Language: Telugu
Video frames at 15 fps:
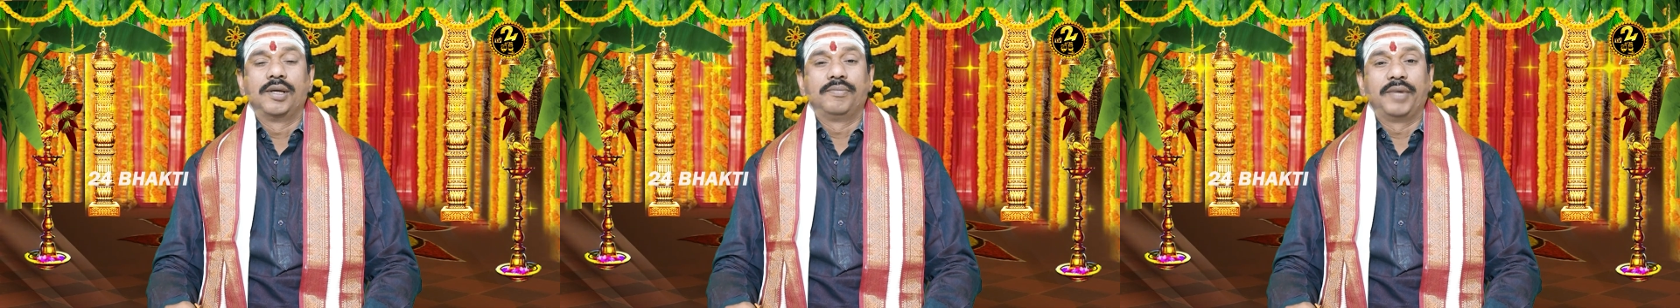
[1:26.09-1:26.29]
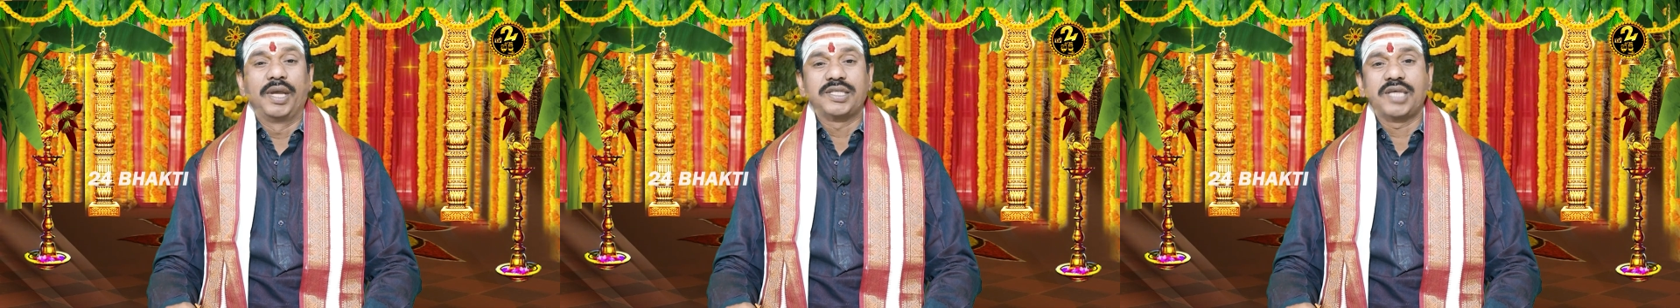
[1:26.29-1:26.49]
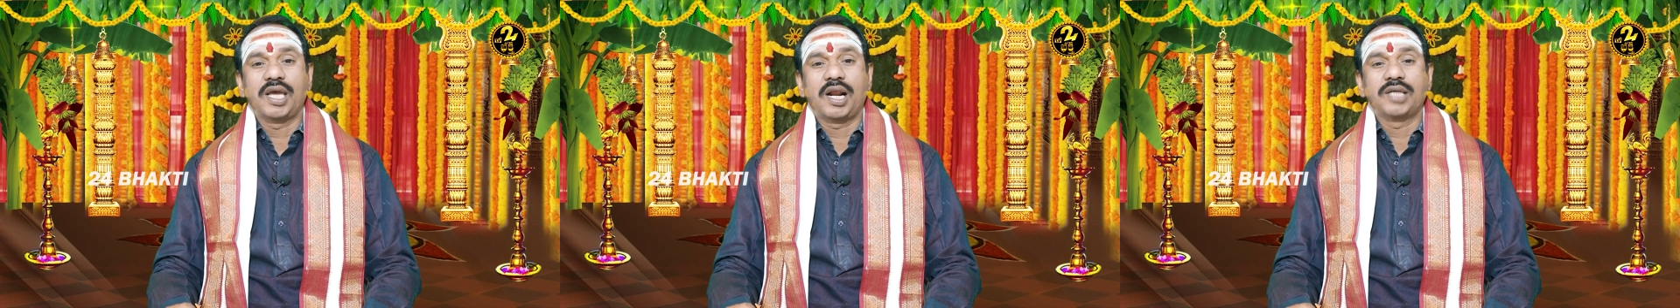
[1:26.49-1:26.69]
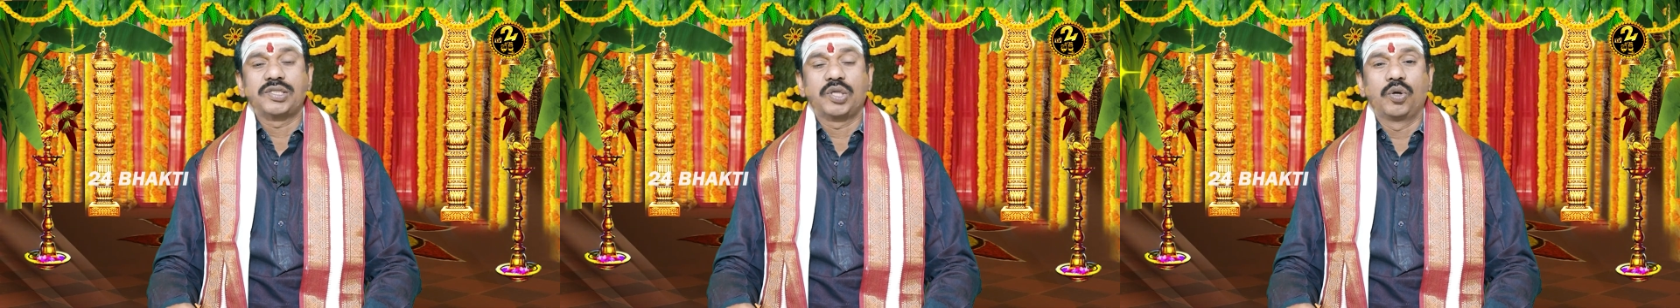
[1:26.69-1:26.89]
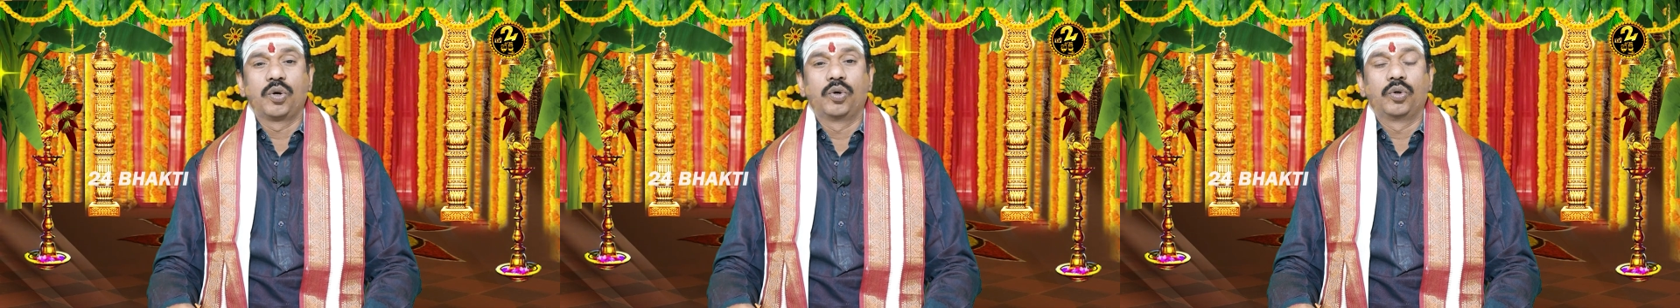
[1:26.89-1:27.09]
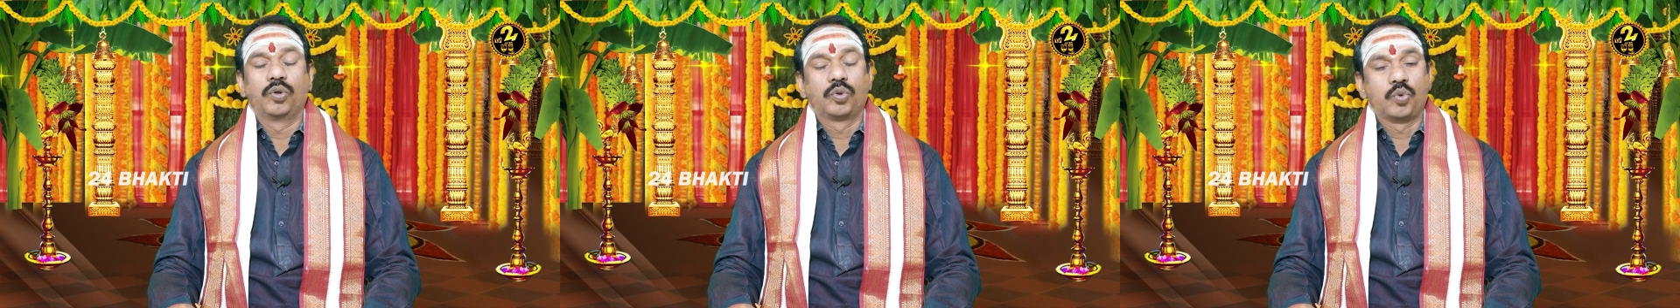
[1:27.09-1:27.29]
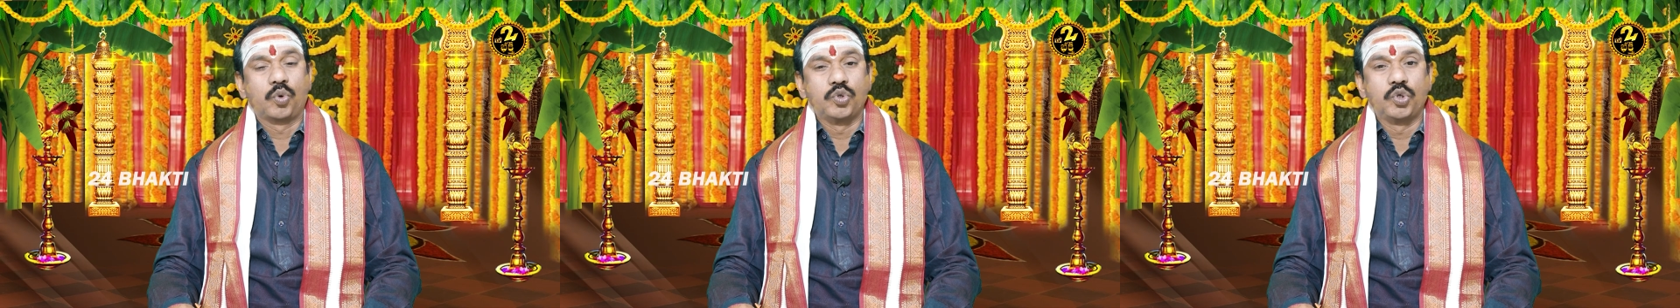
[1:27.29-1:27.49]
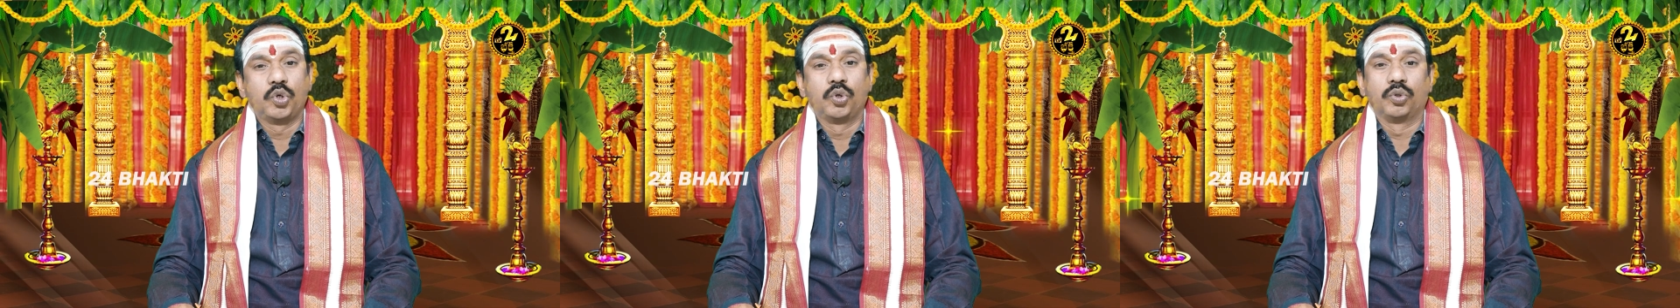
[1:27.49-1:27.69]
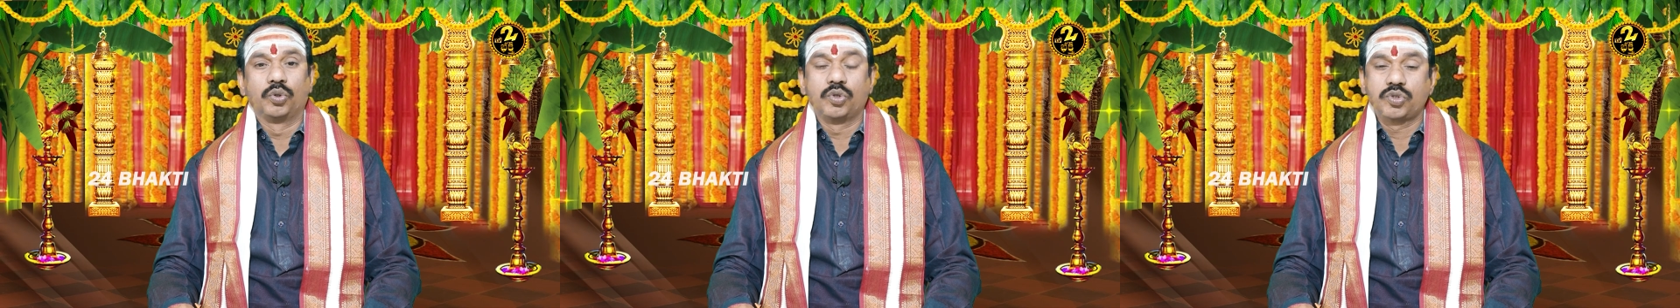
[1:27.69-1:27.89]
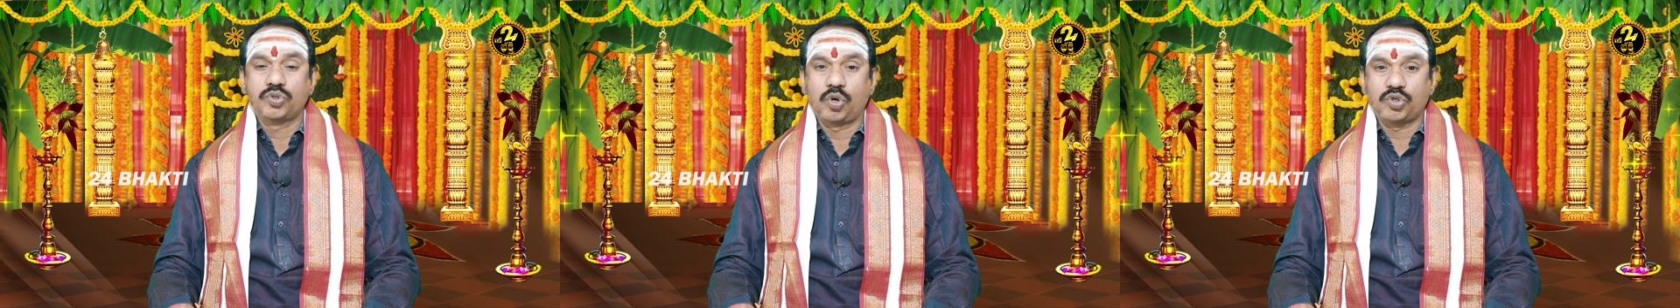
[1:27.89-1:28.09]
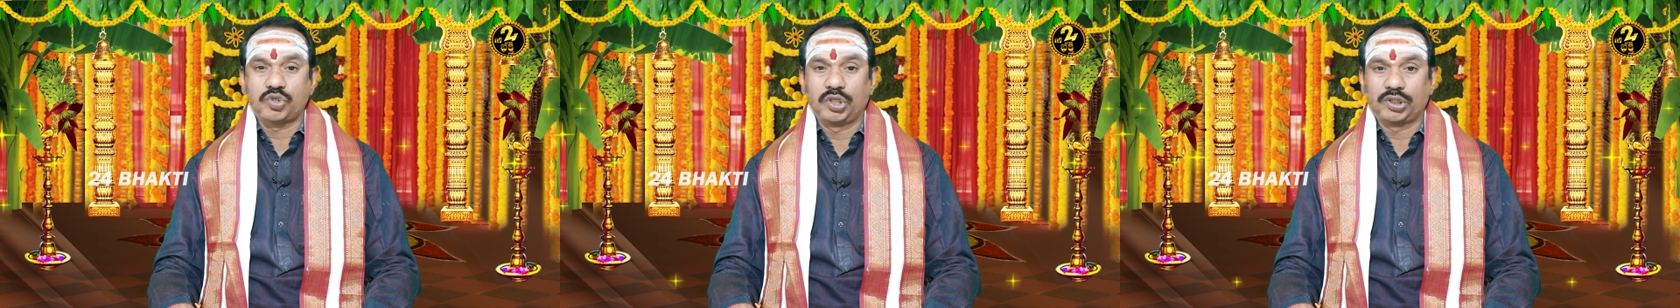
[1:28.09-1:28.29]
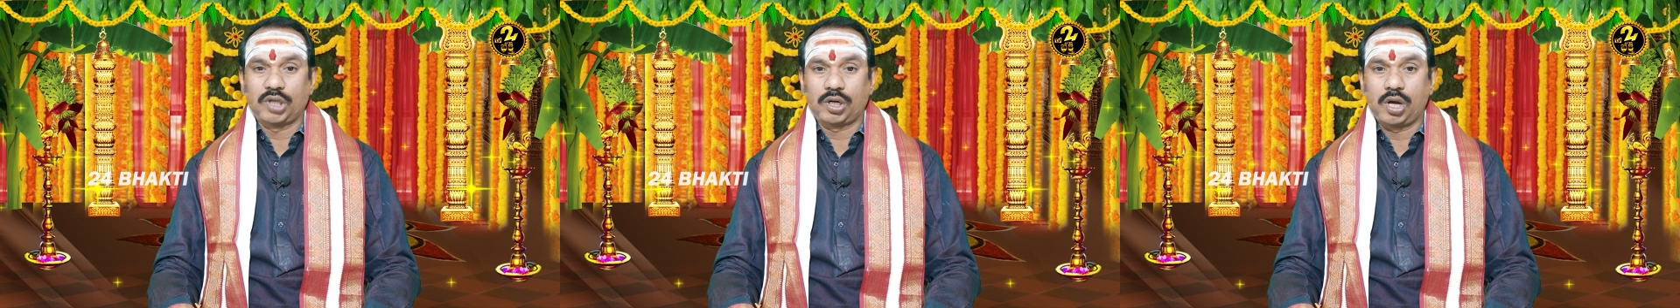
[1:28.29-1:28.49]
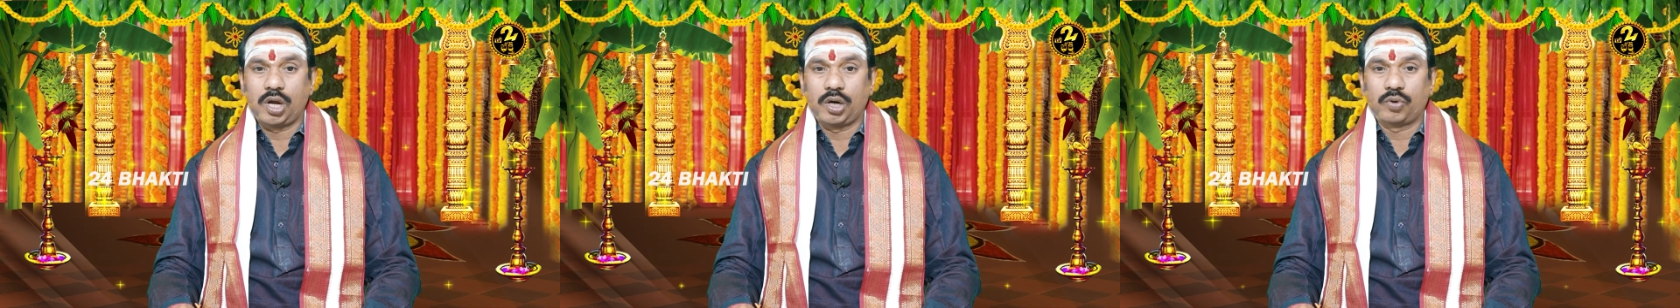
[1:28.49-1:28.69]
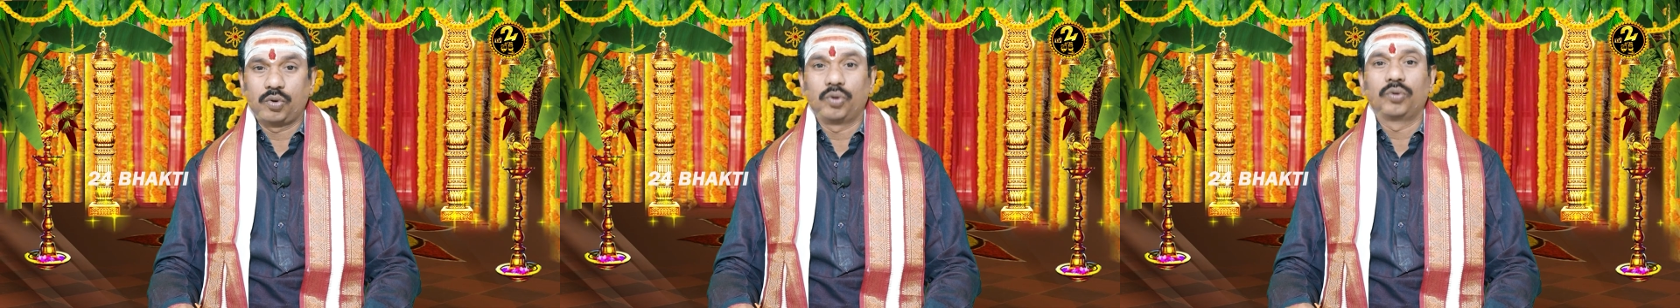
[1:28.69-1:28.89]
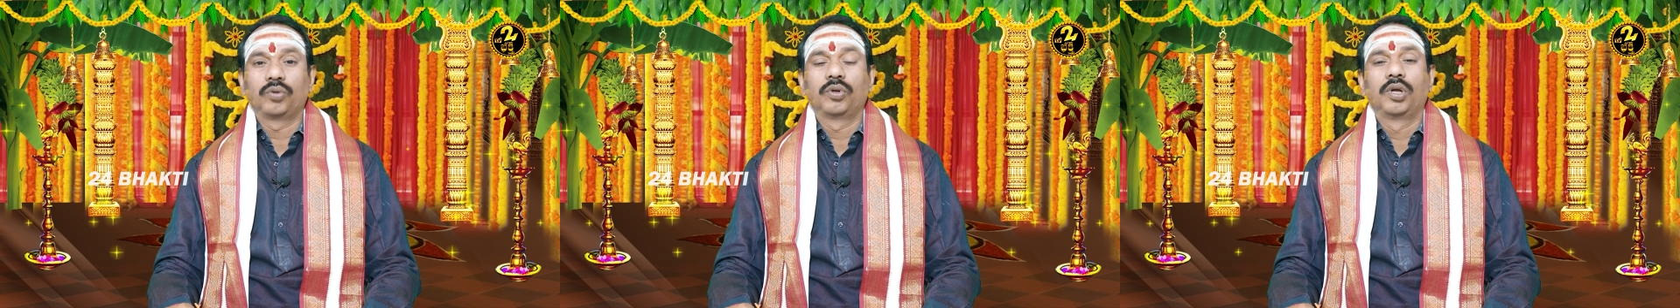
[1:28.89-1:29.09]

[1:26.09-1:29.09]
మేషరాశిలో కుజుడు స్వక్షత్రకారకుడు